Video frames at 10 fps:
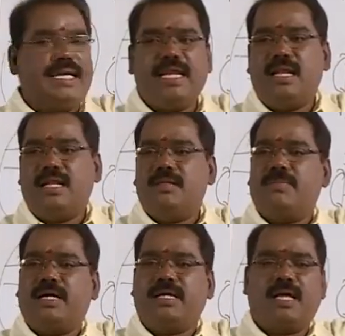டிகிரியிலிருந்து
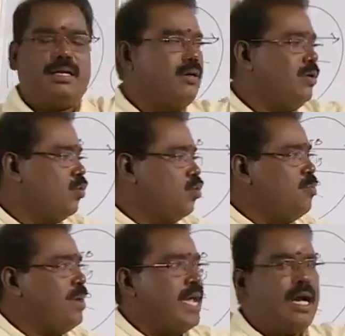பார்க்கிறார்
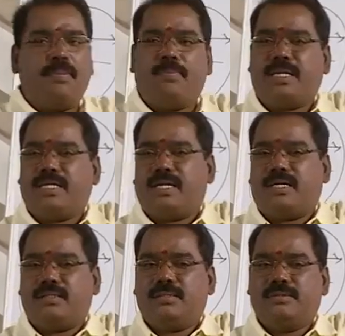உண்மையாக பார்க்கிறார்